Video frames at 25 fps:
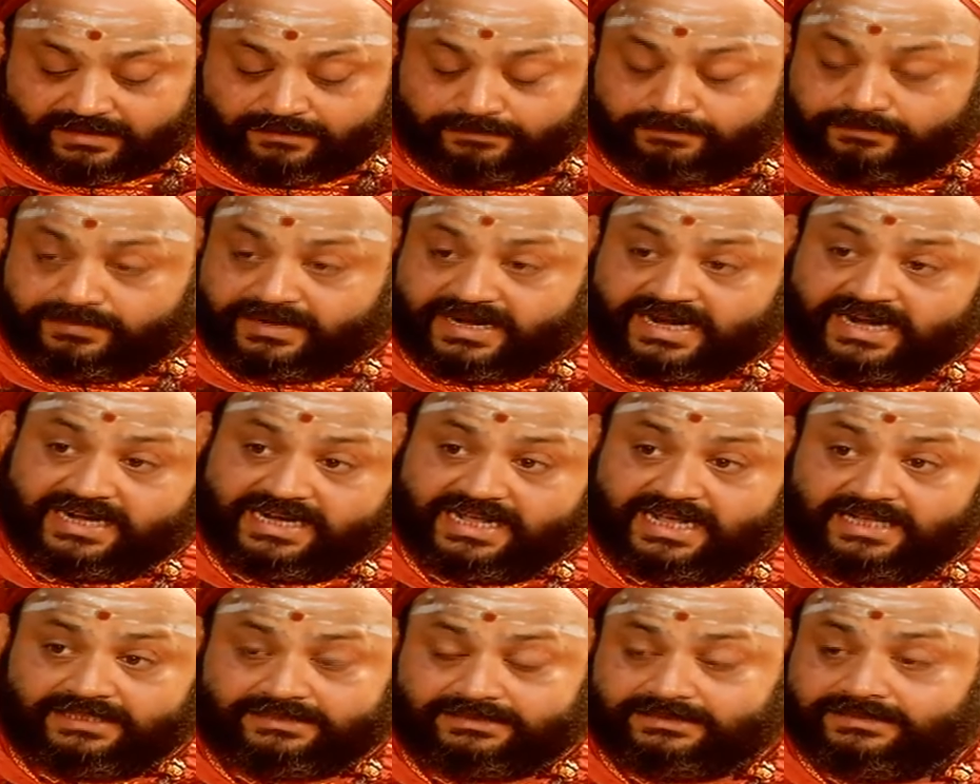
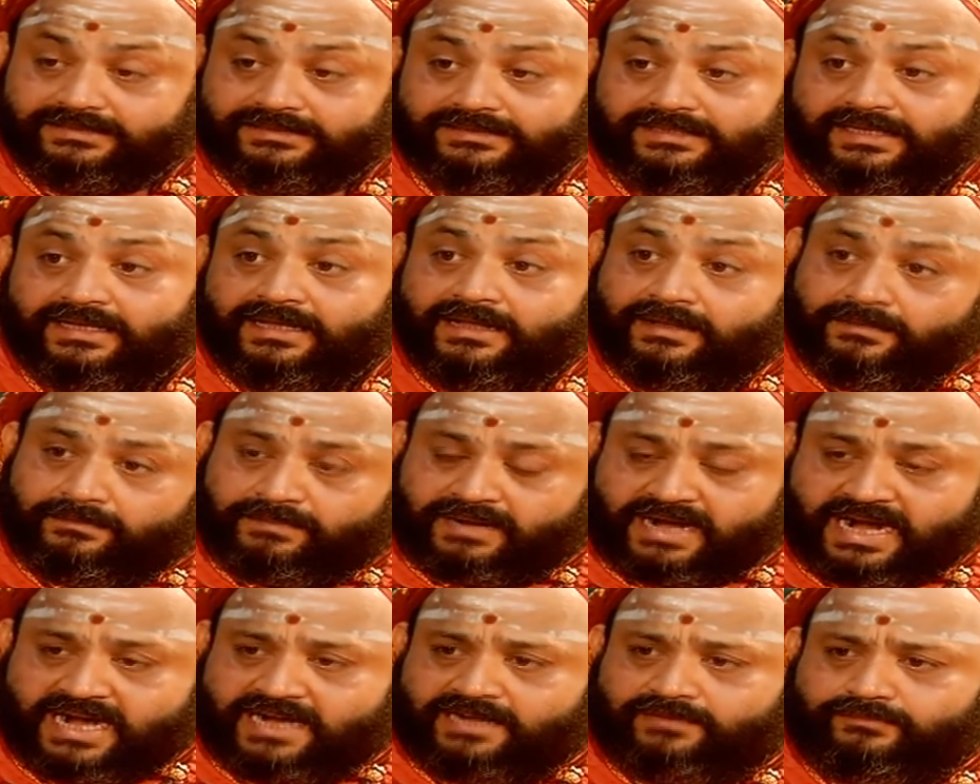ప్రాణాత్
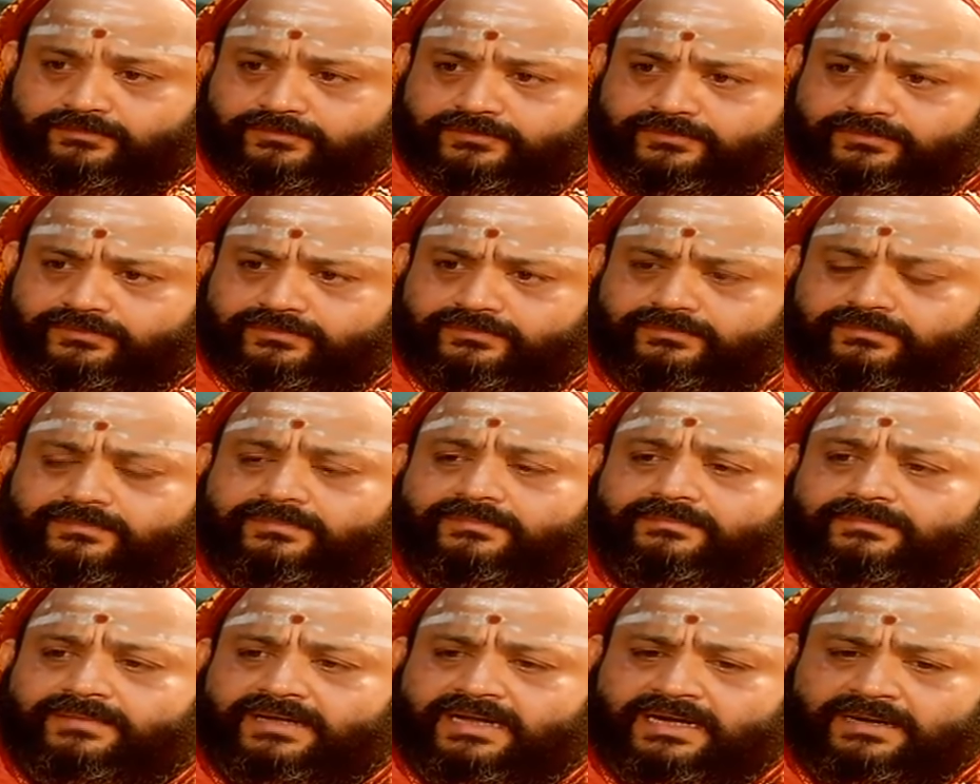ప్రాణము
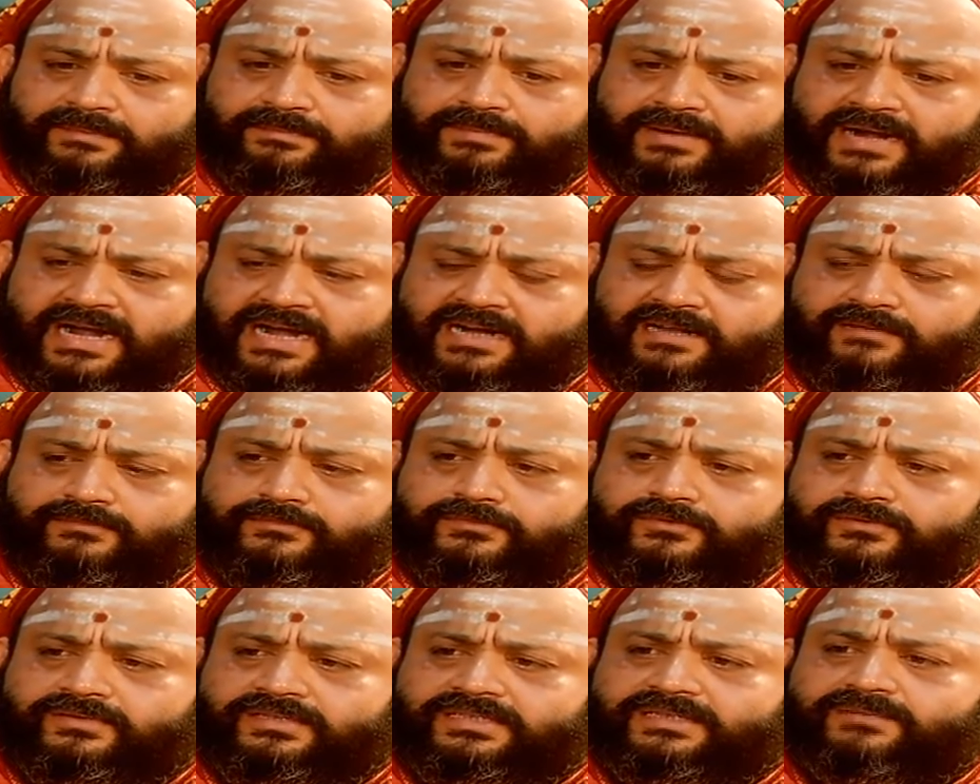
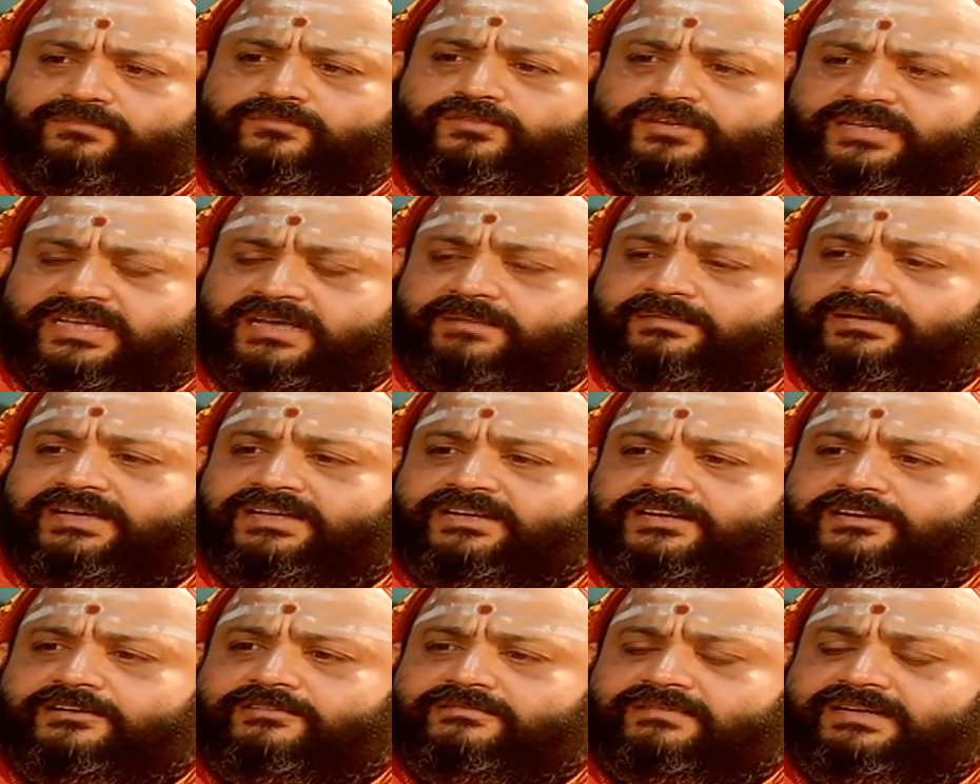ప్రాణము అంటే
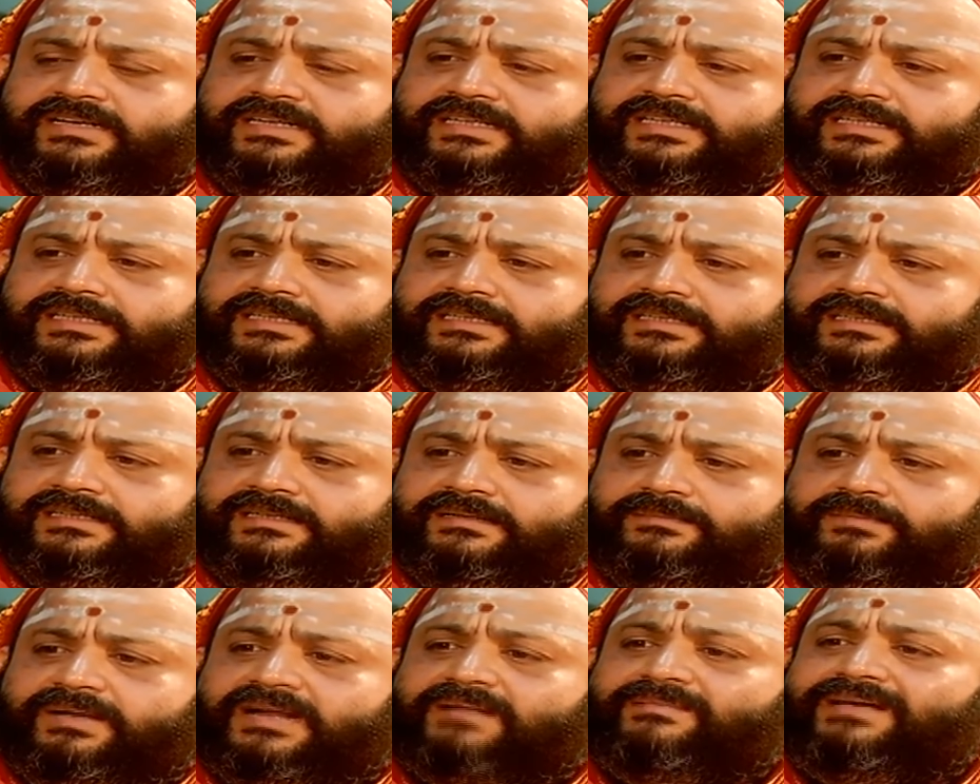ముఖ్యమైనటువంటి
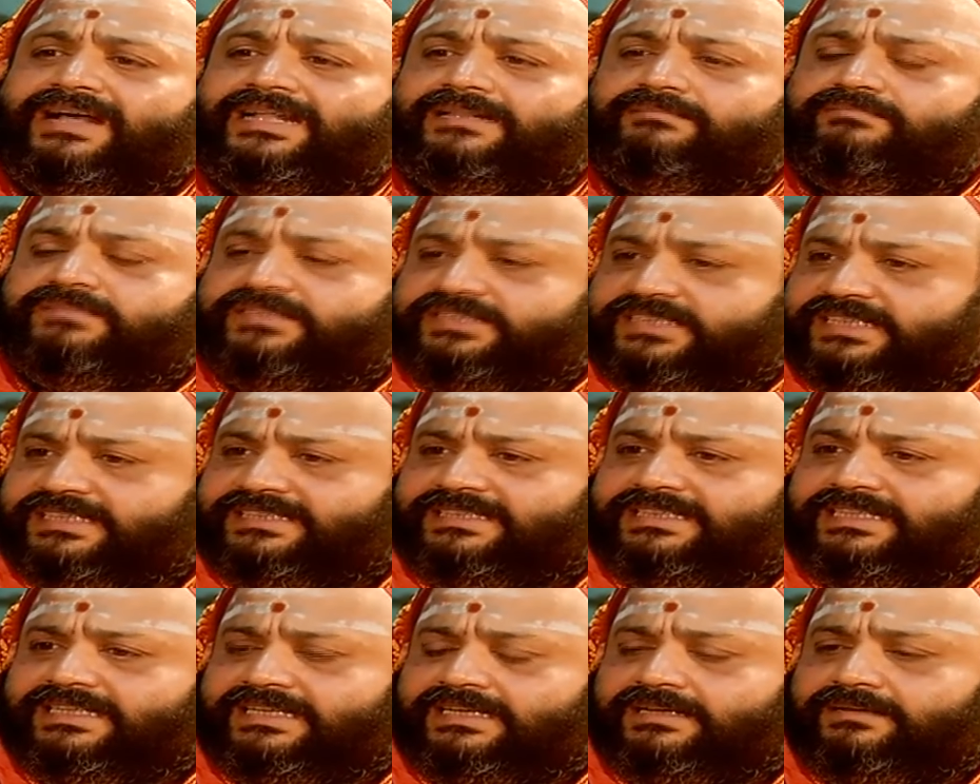పరమాత్మ
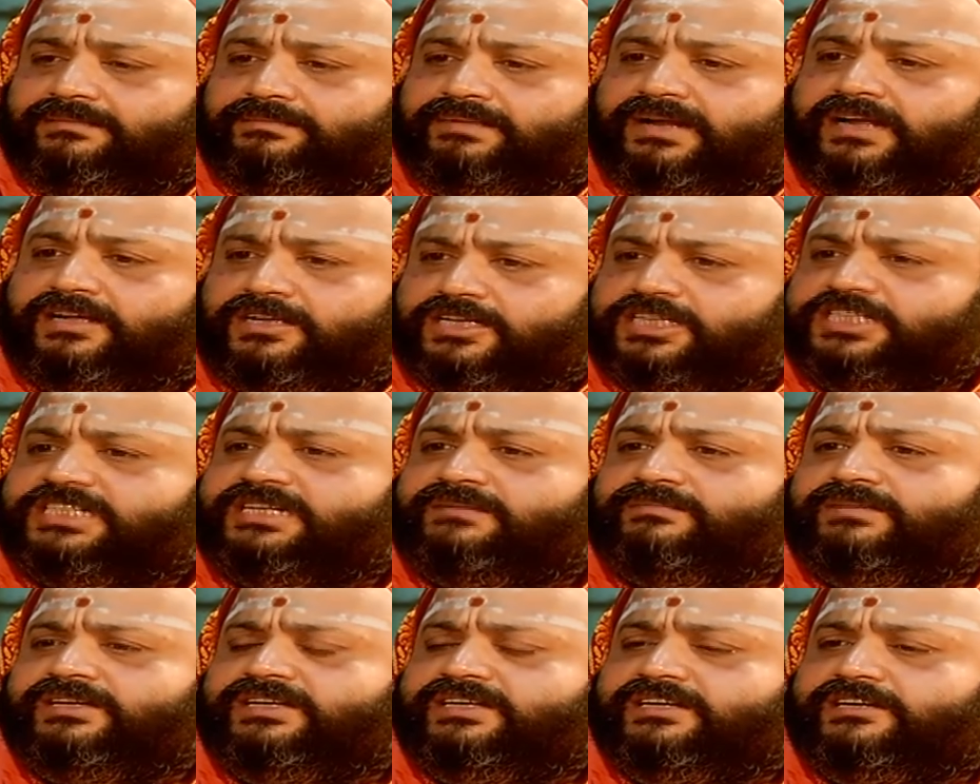శక్తి
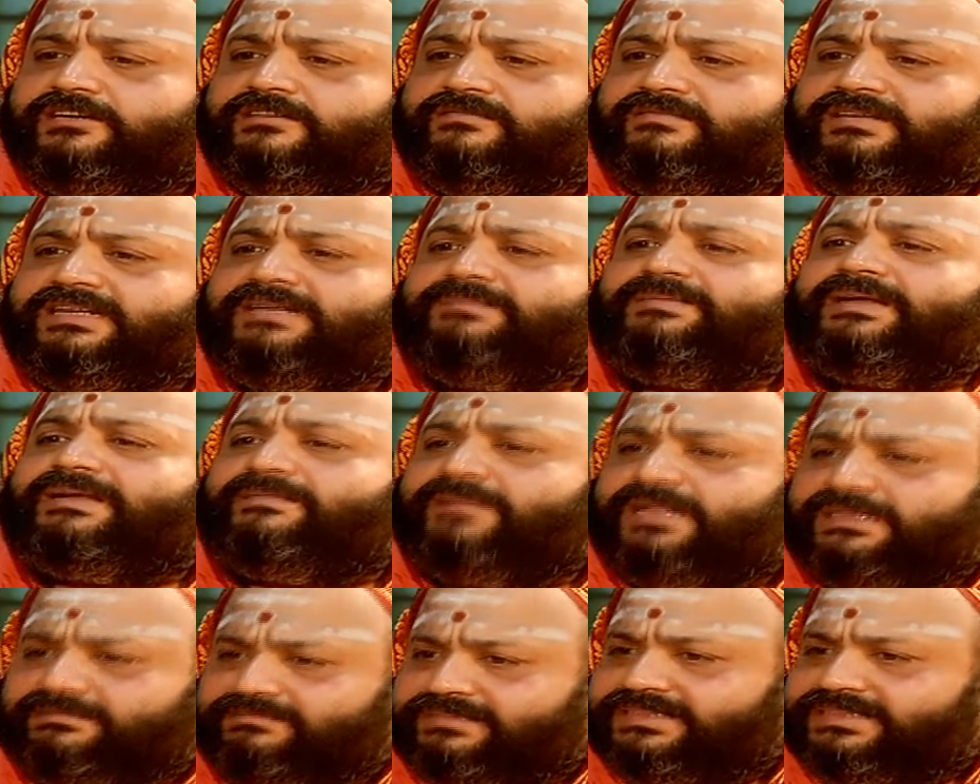ప్రకృష్టమైనటువంటి పరమాత్మ